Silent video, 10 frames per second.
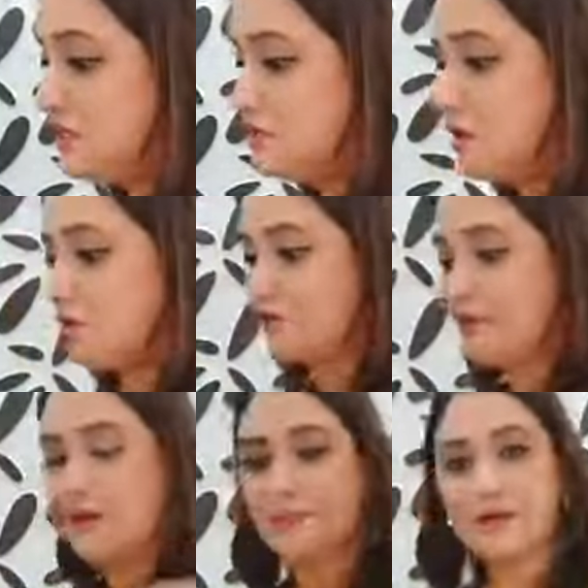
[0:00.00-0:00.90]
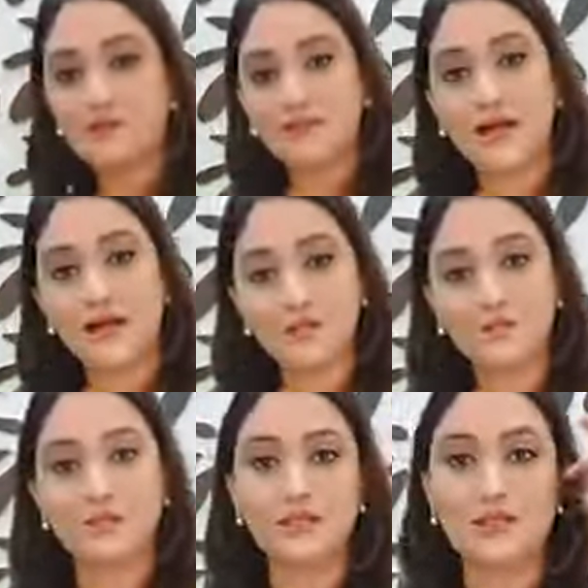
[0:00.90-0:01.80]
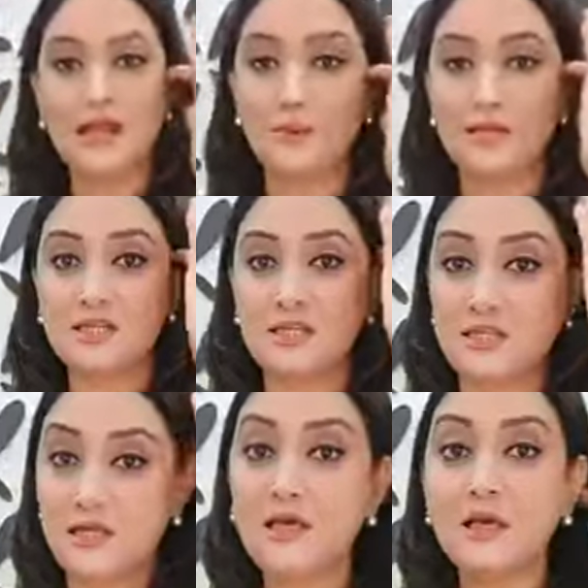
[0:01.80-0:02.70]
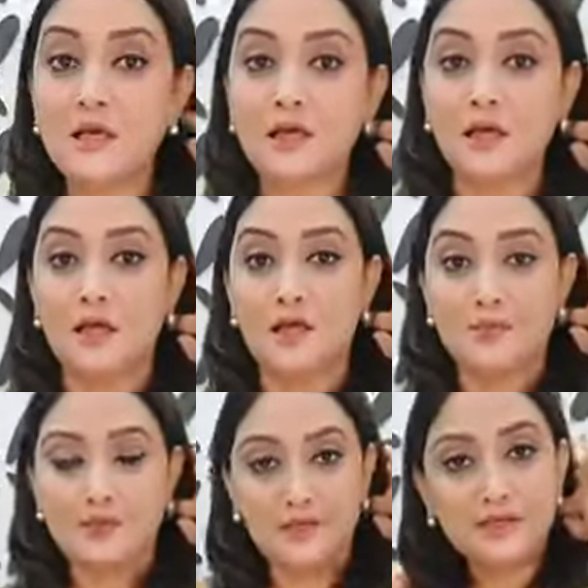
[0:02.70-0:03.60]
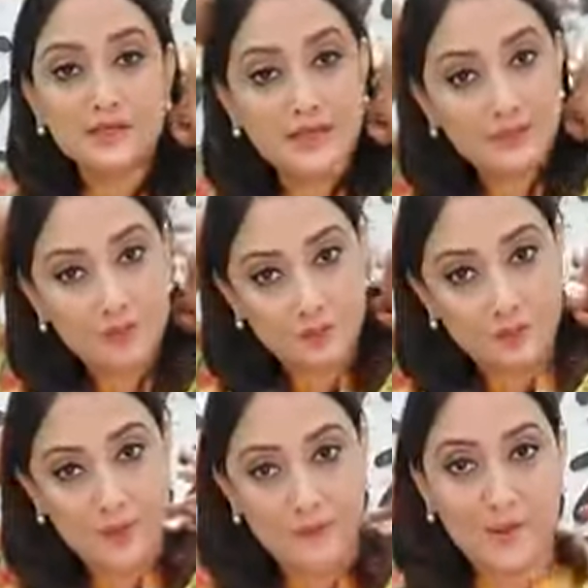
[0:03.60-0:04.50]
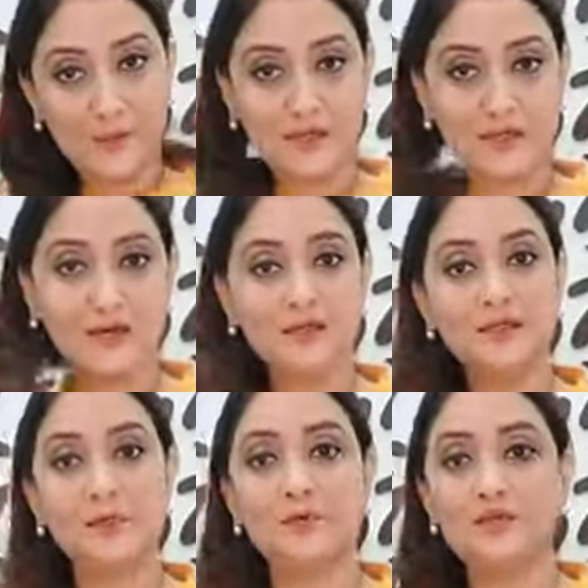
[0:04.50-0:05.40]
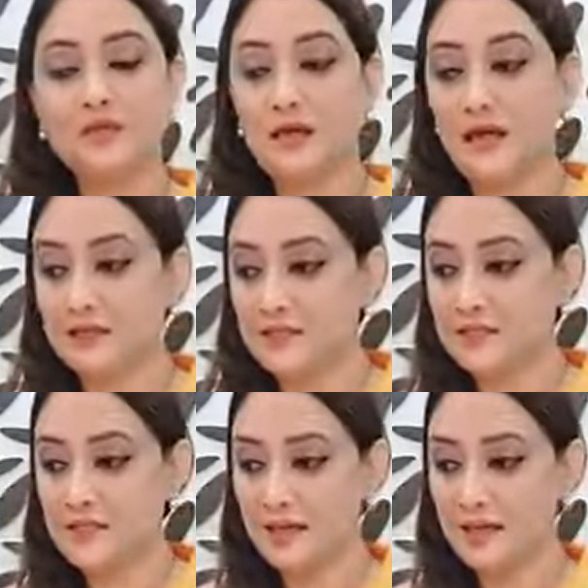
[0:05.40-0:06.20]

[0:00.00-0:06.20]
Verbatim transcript: তিন ধরনের আপনারা খালি চোখে দেখলে আমারটার সাথে মানে রিলেট করতে পারবেন আমারটা তারপরে হচ্ছে আরেকটা যেটা